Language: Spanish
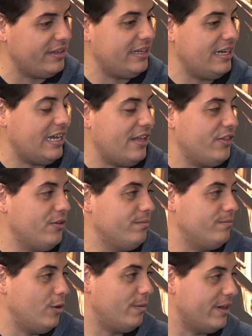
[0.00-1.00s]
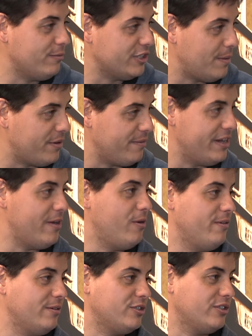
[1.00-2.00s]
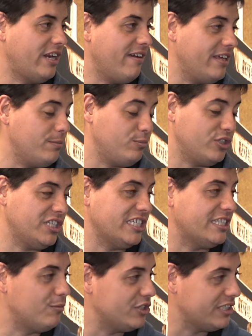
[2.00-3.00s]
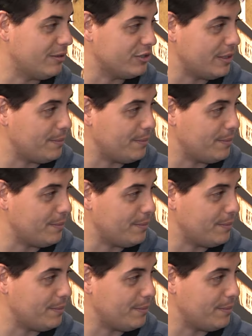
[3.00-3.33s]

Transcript: eh, la canción Volveremos a Primera, Volveremos otra vez, pues ya estamos, estamos en